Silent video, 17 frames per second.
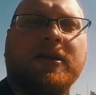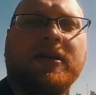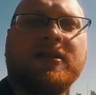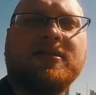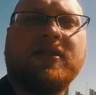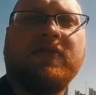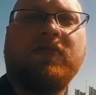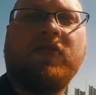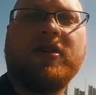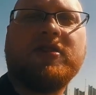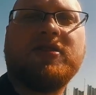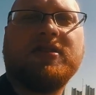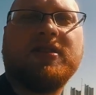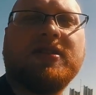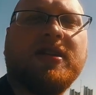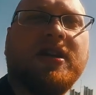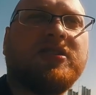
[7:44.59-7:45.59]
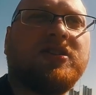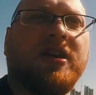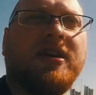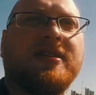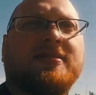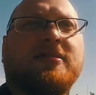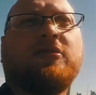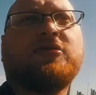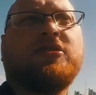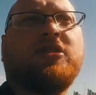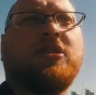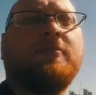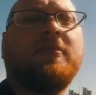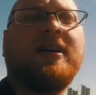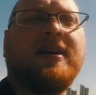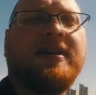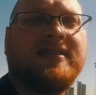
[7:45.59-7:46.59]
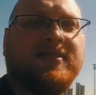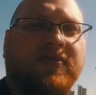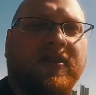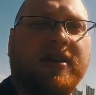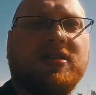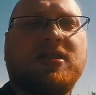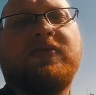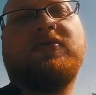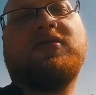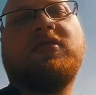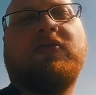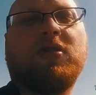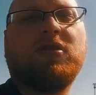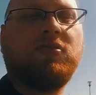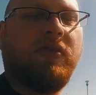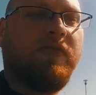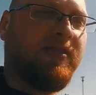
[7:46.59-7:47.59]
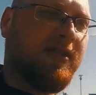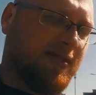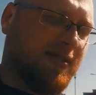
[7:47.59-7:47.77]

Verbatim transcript: Jestem właśnie na trasie S8 z Warszawy do Wrocławia.